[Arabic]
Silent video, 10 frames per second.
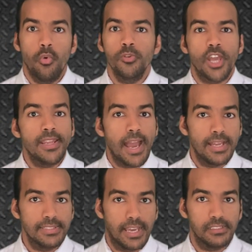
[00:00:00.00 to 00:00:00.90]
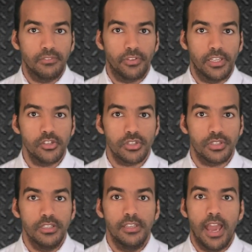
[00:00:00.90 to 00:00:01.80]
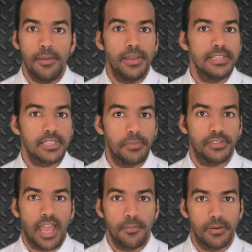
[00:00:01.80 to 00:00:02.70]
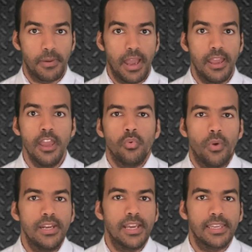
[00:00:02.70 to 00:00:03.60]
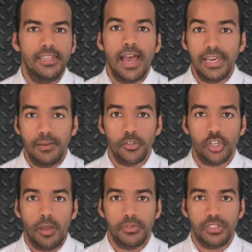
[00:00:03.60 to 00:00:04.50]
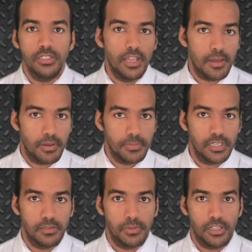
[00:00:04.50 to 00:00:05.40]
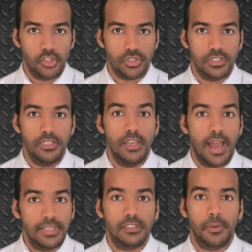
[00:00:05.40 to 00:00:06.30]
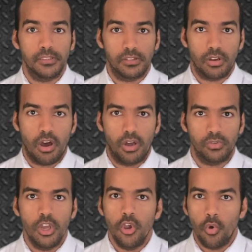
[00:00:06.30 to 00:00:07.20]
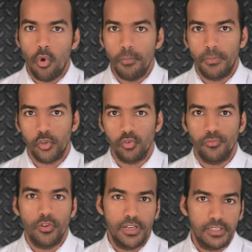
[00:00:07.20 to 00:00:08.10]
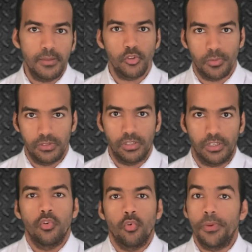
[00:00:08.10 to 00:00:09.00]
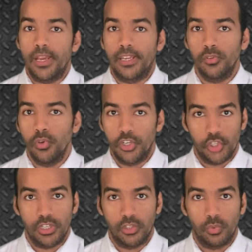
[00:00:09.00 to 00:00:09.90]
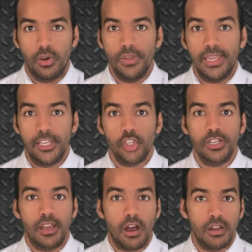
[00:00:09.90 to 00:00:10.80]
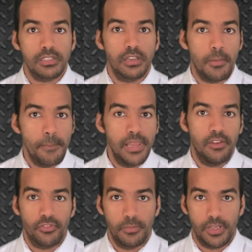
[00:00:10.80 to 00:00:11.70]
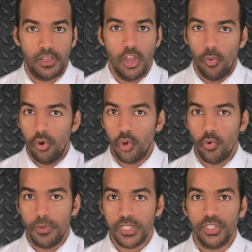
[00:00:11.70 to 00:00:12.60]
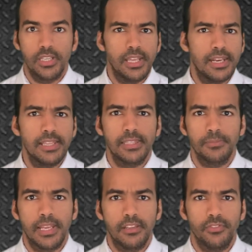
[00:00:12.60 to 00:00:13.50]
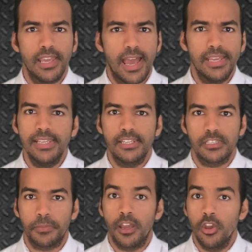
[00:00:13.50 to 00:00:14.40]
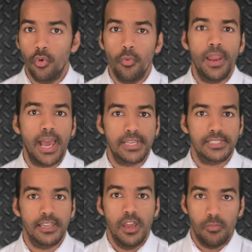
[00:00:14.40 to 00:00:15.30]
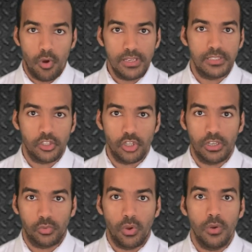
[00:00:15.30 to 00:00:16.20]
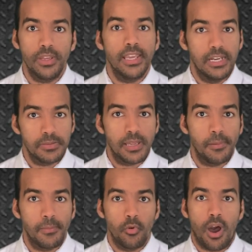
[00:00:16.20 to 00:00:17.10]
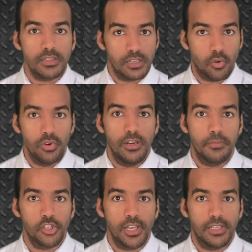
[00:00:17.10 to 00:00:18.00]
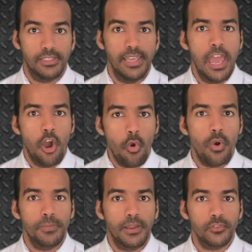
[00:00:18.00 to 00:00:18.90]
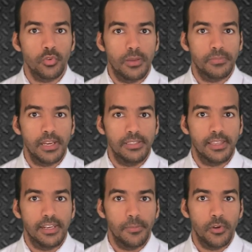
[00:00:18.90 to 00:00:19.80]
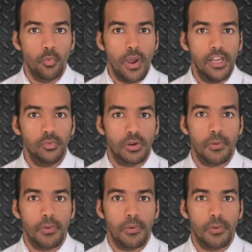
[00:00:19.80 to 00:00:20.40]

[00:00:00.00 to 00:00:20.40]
ومش اي حد خدم في الجيش الصيني هيبقى لسه بيتعامل معاه والا كده اغلب الشعب الصيني هيبقى بيخدم الجيش الصيني حتى بعد التقاعد وهم بيشوفوا ان ده مش منطقي وبيأكدوا ان شركة هواوي هي شركة خاصة 100% والحكومة الصينية لا تمتلك فيها اي نسبة وبالعكس مؤسس شركه هواوي اللي بسببه حصل كل المشاكل دي هو بنفسه يمتلك تقريبا 1.4%